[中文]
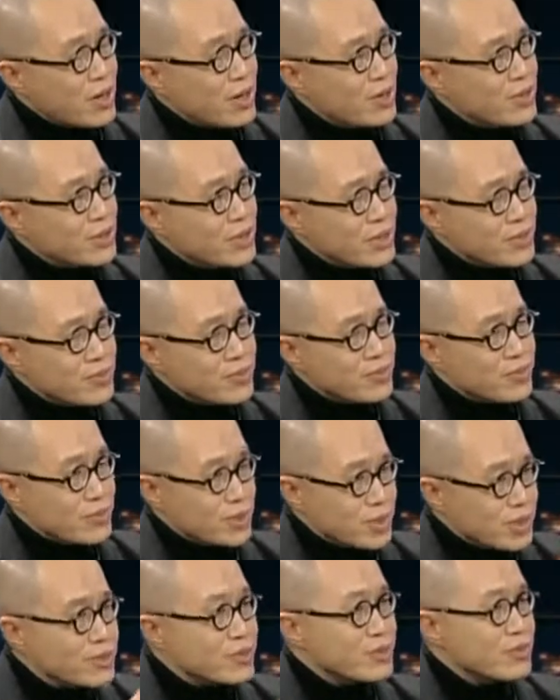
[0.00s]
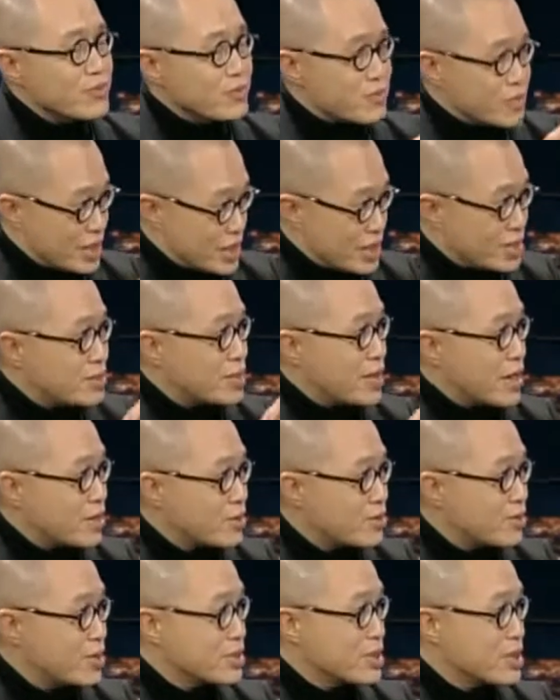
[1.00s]
二零五六五零
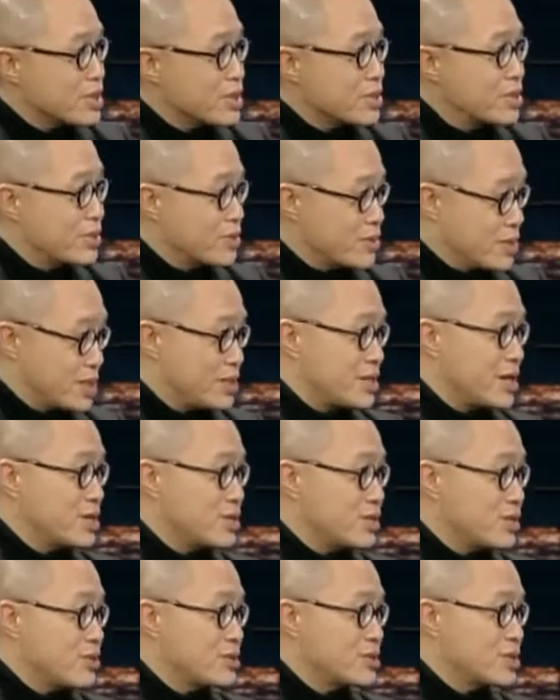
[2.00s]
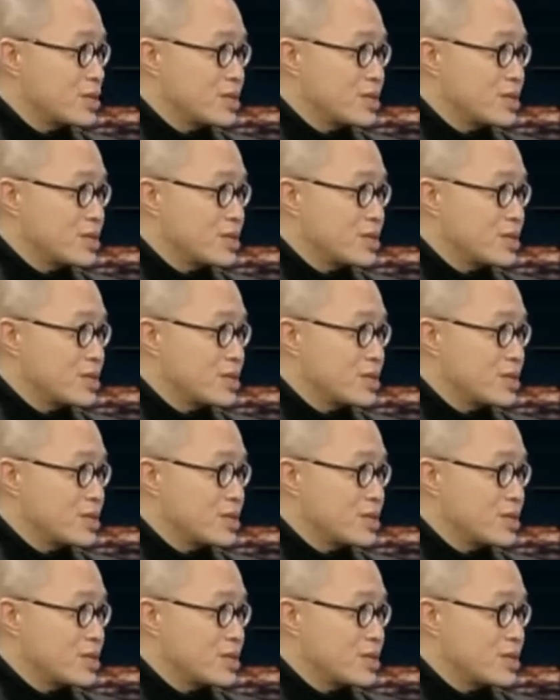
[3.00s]
年或者是六零年之后，